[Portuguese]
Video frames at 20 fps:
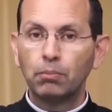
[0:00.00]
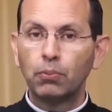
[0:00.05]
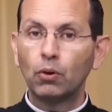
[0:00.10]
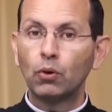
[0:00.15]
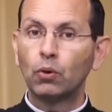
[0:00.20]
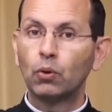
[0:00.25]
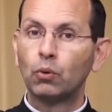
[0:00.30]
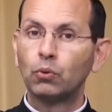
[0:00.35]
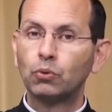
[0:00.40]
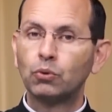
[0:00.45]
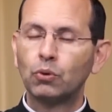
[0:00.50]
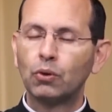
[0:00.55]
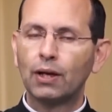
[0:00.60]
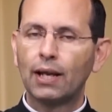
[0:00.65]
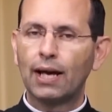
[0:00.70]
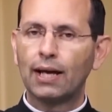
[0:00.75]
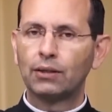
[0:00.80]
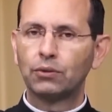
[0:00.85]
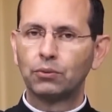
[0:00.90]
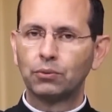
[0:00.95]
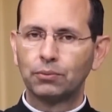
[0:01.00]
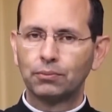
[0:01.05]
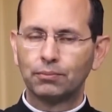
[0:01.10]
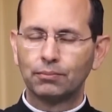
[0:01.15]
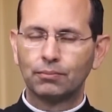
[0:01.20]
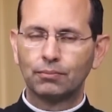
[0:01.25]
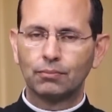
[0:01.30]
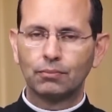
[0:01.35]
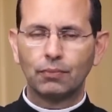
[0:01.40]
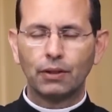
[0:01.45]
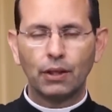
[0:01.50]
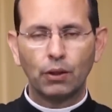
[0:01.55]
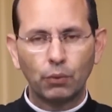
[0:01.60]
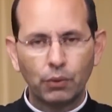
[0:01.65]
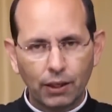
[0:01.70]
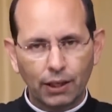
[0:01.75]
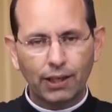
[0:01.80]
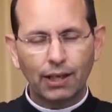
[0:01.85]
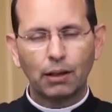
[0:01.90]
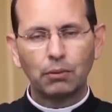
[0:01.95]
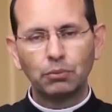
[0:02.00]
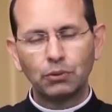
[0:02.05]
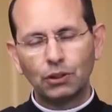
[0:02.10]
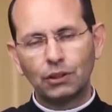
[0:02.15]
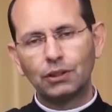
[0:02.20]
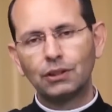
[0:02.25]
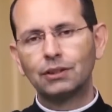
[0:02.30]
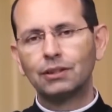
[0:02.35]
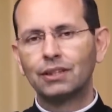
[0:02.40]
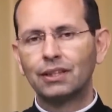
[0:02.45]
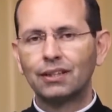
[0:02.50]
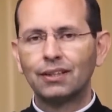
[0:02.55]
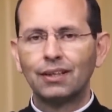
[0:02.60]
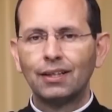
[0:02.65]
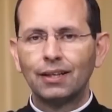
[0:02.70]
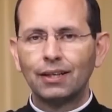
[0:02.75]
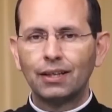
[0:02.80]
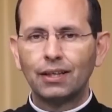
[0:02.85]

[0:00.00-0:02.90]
Por outro lado, eu que acabo de dizer